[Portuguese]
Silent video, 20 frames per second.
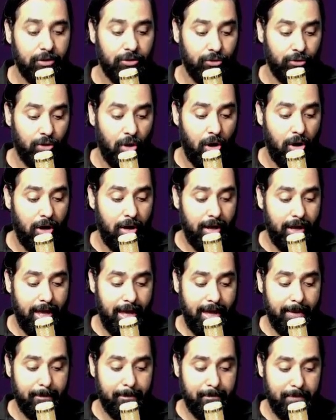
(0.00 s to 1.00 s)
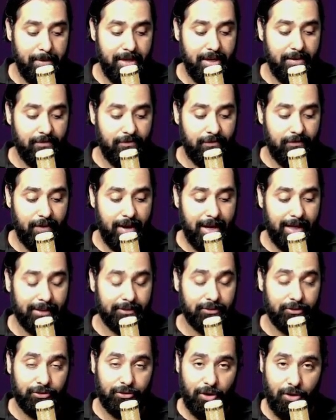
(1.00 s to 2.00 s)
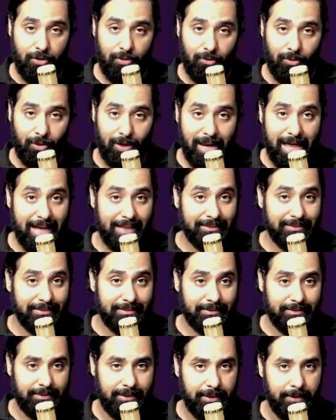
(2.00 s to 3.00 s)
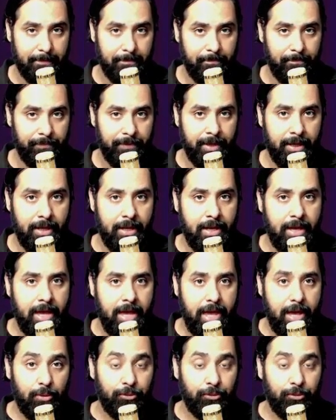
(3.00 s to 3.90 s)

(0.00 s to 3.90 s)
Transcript: Dó, Ré, Mi, Fá, Sol, Lá, Si.